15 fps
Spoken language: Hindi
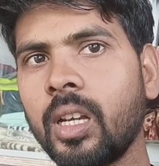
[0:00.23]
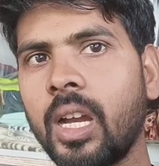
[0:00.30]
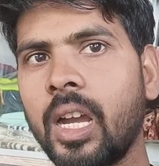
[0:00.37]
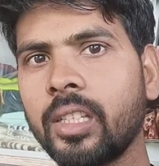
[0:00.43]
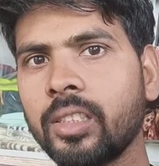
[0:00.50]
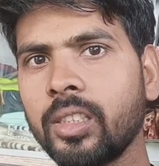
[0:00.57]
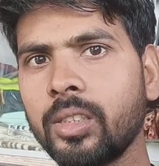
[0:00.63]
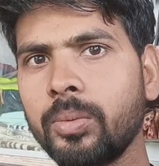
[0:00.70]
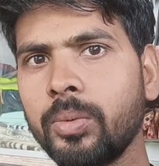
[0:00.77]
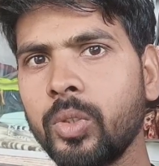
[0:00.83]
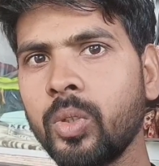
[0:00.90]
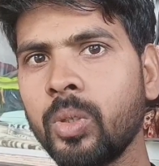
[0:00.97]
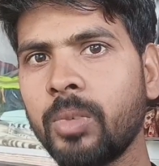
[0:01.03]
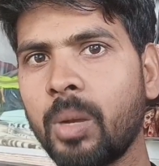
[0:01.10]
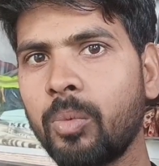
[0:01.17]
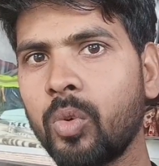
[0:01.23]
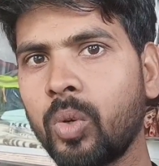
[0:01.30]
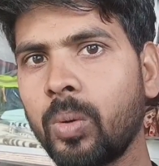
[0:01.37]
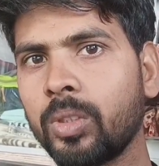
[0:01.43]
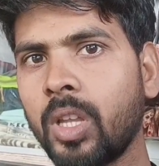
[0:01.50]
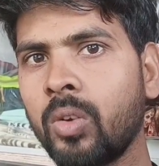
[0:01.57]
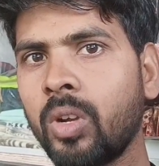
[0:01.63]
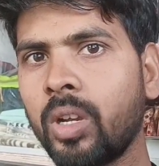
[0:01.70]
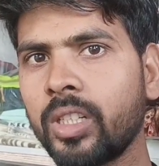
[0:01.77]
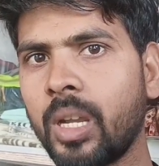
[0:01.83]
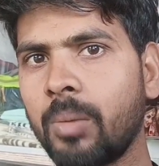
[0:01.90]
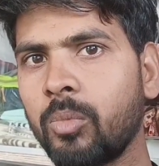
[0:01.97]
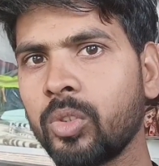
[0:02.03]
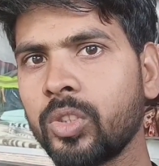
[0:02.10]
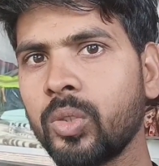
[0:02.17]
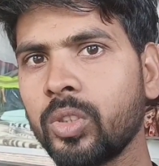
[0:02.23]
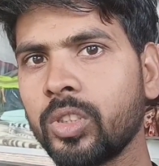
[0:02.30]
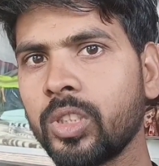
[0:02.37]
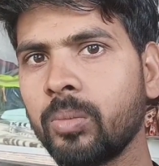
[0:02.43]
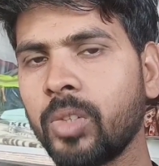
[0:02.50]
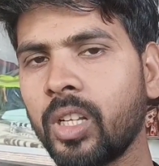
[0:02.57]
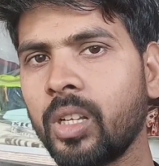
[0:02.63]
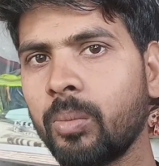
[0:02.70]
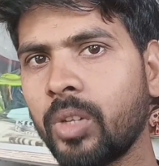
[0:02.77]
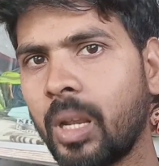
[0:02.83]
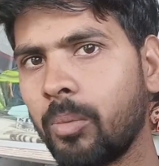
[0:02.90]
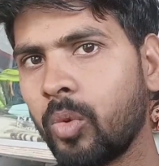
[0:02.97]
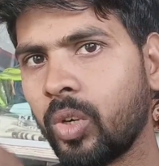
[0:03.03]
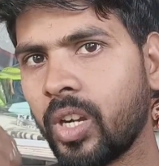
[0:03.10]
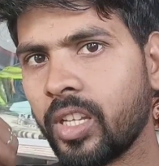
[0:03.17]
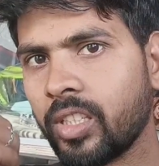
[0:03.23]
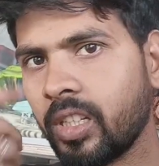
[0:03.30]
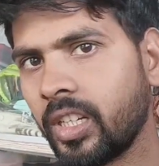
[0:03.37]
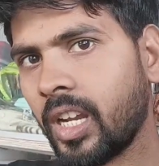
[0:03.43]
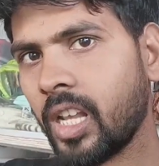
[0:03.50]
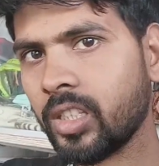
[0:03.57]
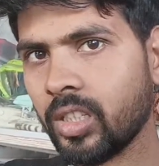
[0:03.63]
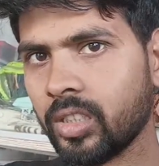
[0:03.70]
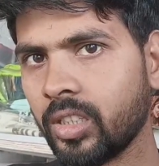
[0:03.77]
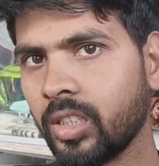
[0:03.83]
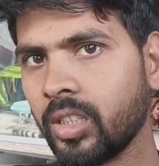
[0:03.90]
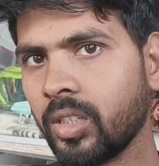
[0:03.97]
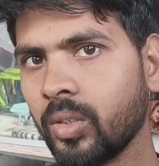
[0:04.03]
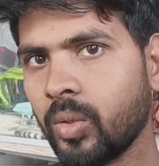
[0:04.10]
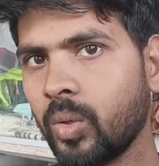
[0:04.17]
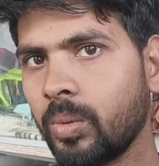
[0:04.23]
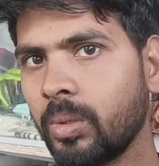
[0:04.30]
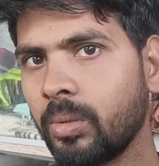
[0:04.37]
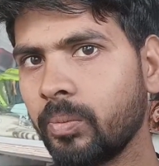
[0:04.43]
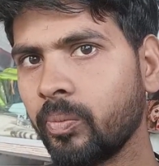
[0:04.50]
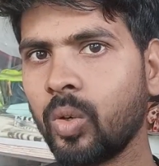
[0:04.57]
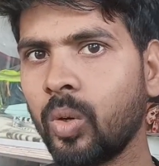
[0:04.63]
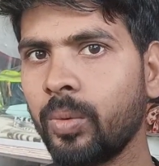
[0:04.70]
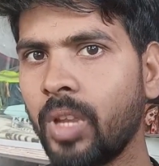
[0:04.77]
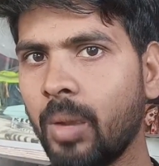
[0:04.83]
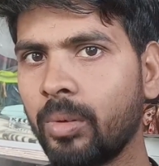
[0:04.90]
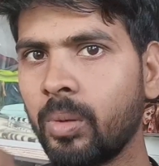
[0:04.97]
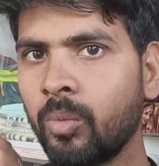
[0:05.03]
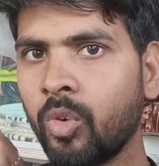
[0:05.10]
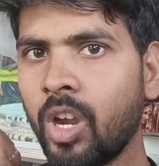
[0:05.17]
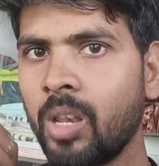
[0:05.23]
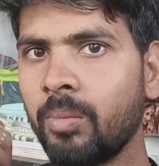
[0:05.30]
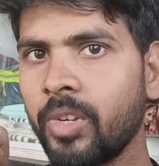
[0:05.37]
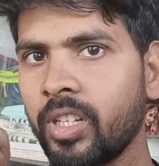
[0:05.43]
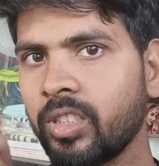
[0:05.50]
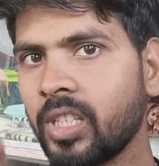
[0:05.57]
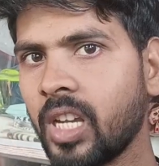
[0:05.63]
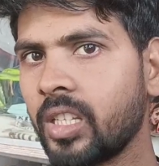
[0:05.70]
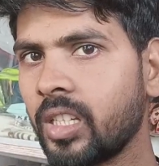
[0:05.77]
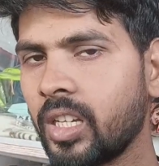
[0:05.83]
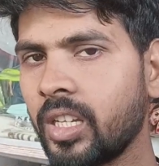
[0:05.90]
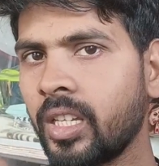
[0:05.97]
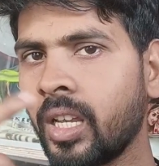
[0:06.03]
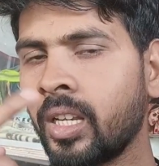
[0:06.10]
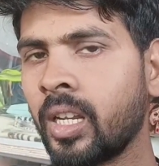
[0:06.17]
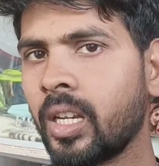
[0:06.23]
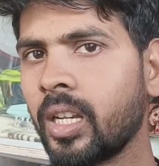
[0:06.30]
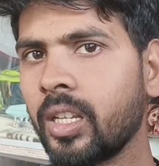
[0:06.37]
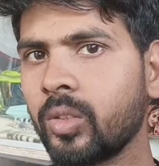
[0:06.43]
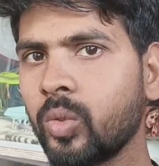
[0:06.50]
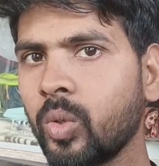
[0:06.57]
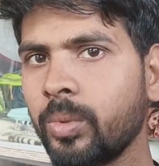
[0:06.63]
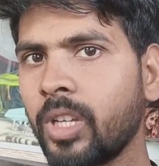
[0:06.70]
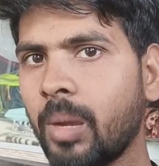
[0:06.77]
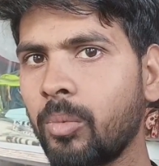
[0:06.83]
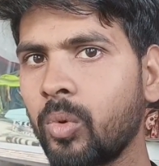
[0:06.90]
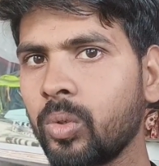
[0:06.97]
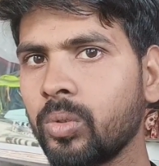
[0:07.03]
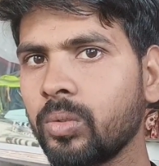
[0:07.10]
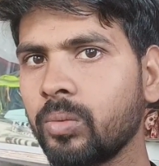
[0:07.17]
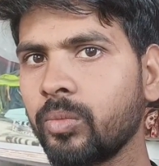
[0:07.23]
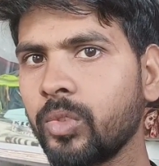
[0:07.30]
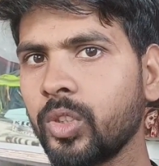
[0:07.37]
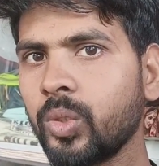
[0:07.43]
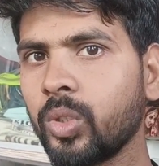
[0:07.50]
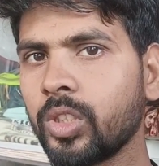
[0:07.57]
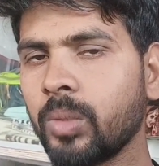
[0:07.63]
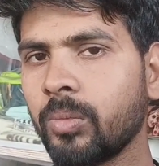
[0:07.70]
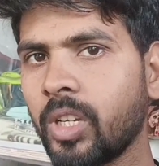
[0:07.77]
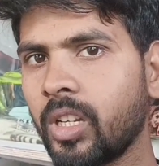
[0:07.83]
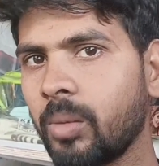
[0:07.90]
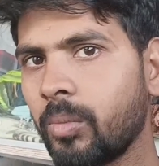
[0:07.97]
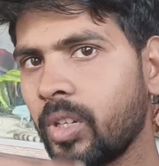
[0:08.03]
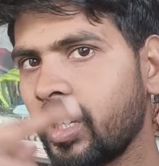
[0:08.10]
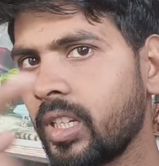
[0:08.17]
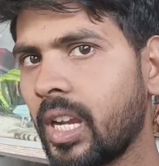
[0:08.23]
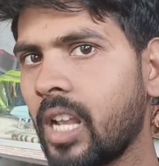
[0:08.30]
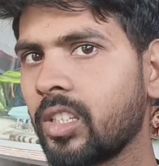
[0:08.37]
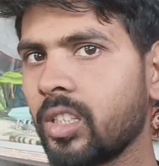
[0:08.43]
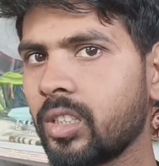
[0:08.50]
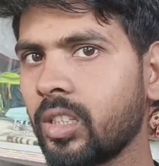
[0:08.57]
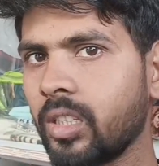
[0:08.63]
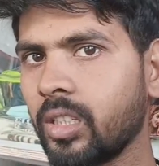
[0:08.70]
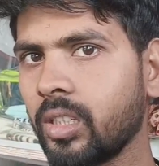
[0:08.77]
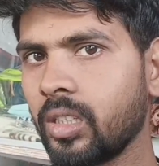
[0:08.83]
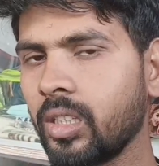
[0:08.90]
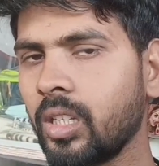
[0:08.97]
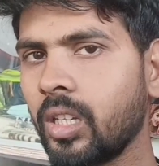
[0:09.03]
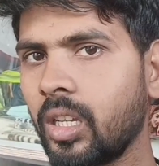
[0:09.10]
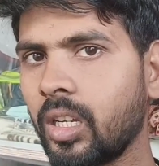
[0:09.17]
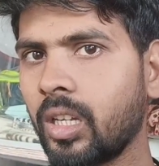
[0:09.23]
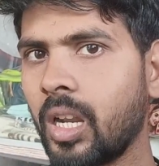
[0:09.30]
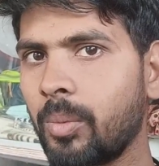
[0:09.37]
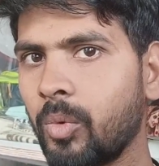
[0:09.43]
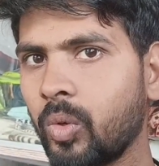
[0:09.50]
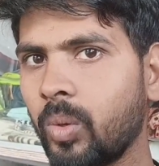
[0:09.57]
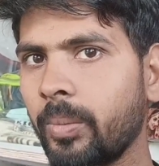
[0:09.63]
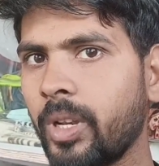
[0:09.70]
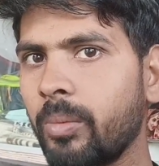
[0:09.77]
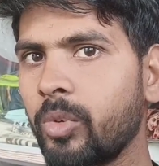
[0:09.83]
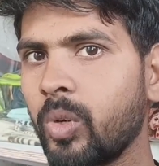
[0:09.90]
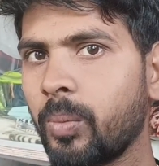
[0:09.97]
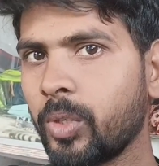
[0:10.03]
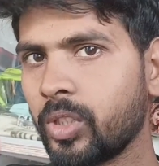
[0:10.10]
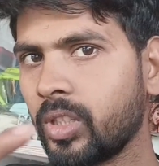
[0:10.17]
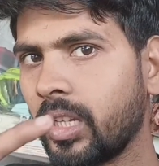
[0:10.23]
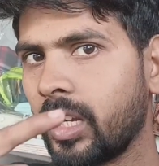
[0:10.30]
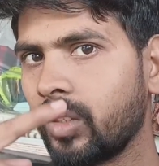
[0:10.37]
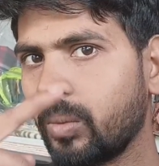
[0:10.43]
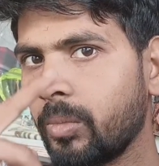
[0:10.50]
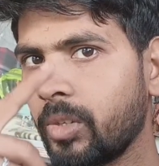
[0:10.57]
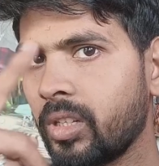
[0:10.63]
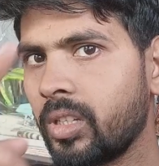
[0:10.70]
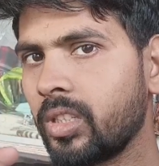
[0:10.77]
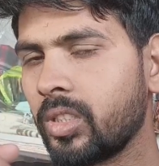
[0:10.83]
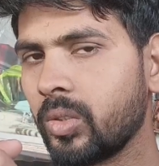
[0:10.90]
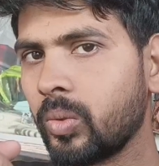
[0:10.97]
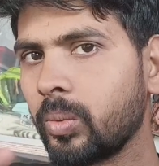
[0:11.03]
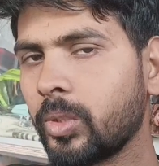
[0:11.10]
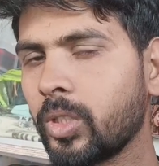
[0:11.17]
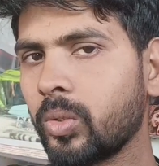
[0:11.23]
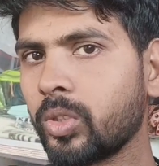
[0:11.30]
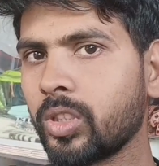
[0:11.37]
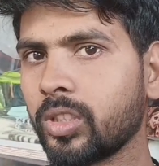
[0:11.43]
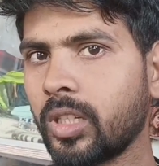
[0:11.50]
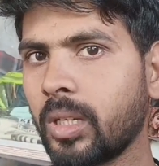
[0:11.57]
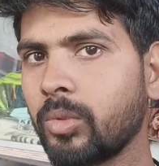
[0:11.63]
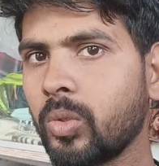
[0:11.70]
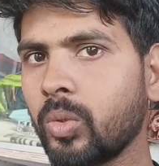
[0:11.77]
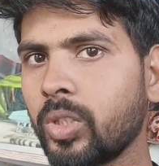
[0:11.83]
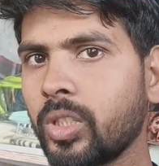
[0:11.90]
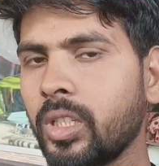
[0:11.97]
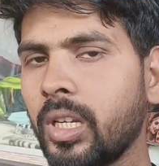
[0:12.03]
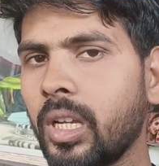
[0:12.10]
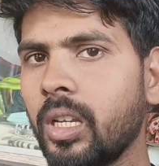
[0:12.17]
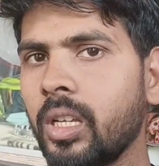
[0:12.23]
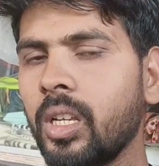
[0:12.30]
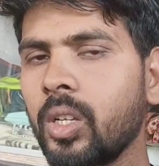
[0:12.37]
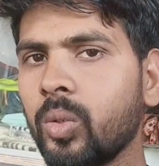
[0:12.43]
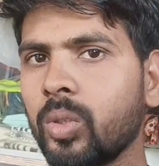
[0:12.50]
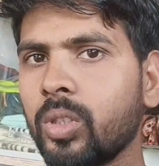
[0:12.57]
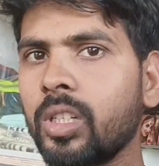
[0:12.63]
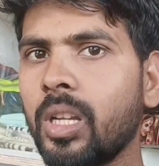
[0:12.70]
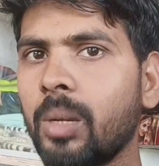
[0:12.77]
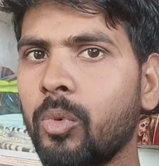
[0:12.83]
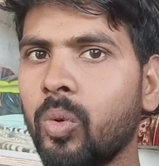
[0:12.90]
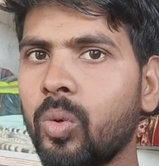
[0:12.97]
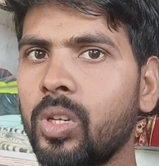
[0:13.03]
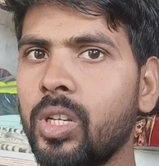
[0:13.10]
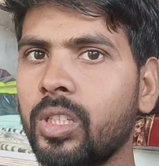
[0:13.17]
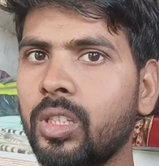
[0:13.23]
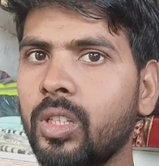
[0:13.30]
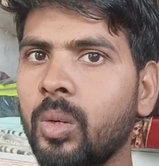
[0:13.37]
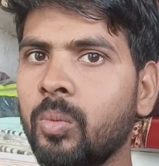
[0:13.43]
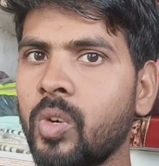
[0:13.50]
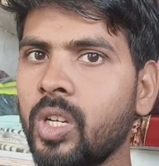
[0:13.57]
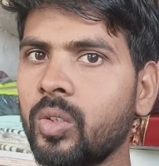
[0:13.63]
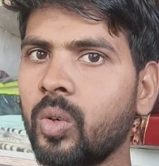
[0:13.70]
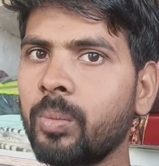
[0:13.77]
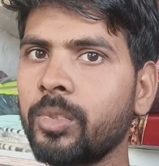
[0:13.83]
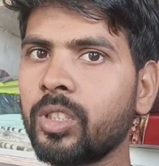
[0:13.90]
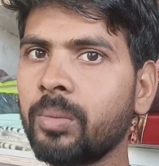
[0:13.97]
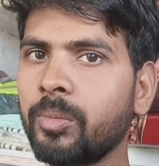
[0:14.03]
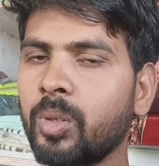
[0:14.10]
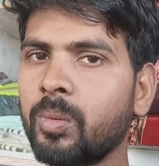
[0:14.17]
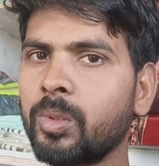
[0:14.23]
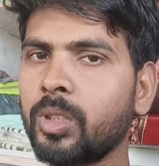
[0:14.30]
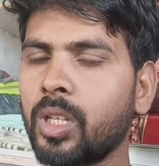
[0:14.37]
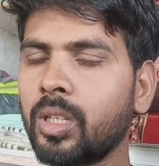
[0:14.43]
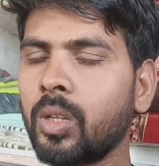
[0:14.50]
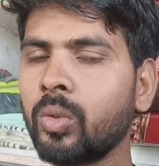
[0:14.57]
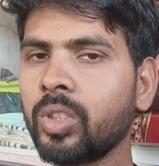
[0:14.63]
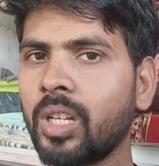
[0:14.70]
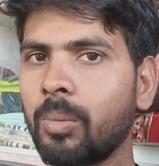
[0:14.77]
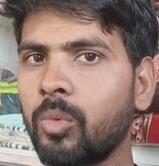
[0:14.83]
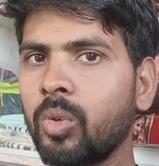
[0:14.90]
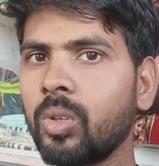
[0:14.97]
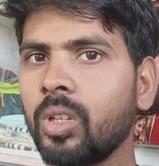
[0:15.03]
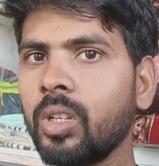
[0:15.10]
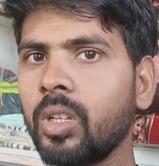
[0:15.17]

आज के इस वीडियो में आप लोग को बताऊंगा कि आप लोग जियो सिम का नंबर आप लोग कैसे निकाल सकते हैं वो भी वो भी आपके मोबाइल में रिचार्ज रहे या ना रहे तो भी आप लोग जियो सिम का नंबर निकाल सकते हैं अगर आप लोग को मेरा वीडियो पसंद आएगा तो मेरे इस यूट्यूब चैनल को सब्सक्राइब जरूर कीजिएगा चलिए आप लोग को ले चलता हूँ मोबाइल को होम स्क्रीन पर बताता हूँ कि आप लोग